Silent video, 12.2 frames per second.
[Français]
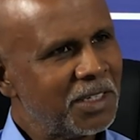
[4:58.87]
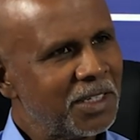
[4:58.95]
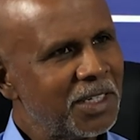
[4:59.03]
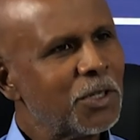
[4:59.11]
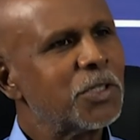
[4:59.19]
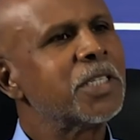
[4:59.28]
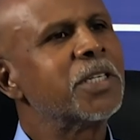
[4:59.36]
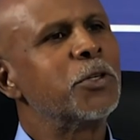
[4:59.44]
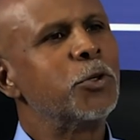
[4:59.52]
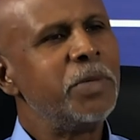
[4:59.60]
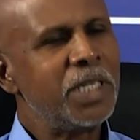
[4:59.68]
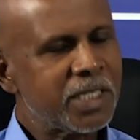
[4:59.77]
C'est c'était en
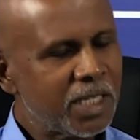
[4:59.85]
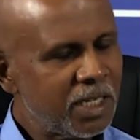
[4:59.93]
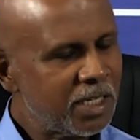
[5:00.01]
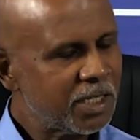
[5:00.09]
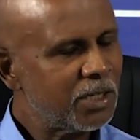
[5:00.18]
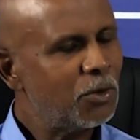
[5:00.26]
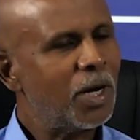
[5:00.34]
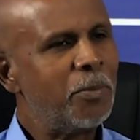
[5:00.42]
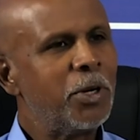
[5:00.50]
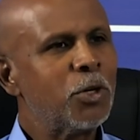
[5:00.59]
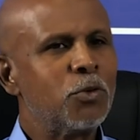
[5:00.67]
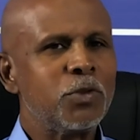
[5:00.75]
2016, hein, on
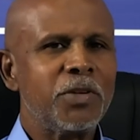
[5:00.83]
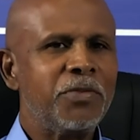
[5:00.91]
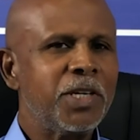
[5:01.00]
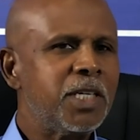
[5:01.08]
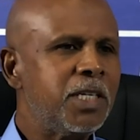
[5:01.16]
rappelle que vous avez